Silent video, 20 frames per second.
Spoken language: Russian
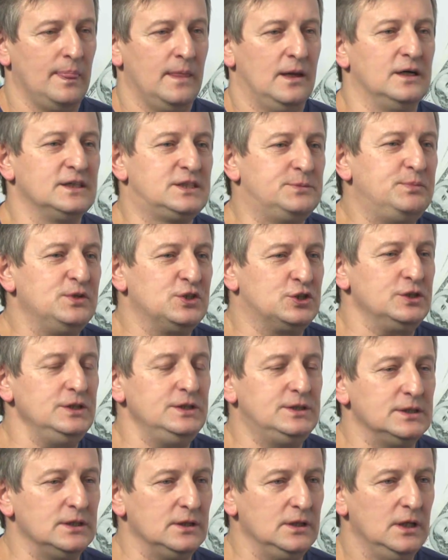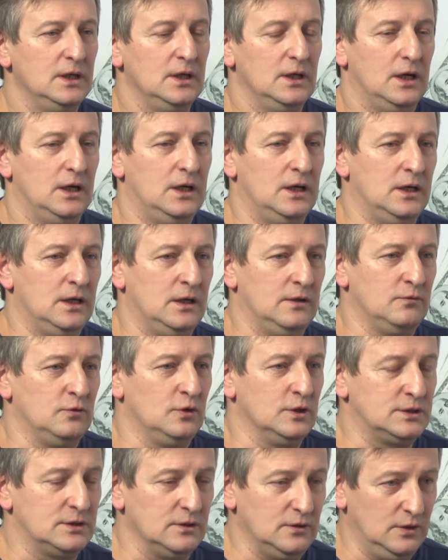э, спешите, э,
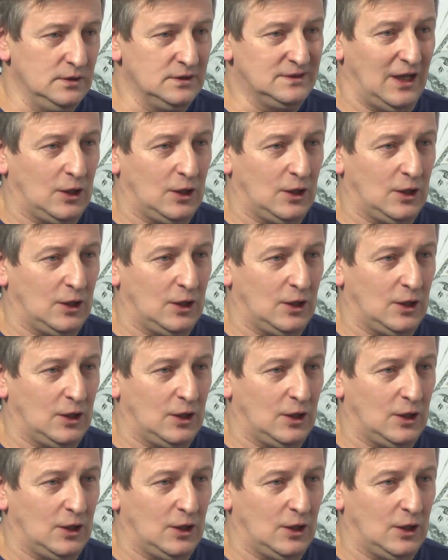вот.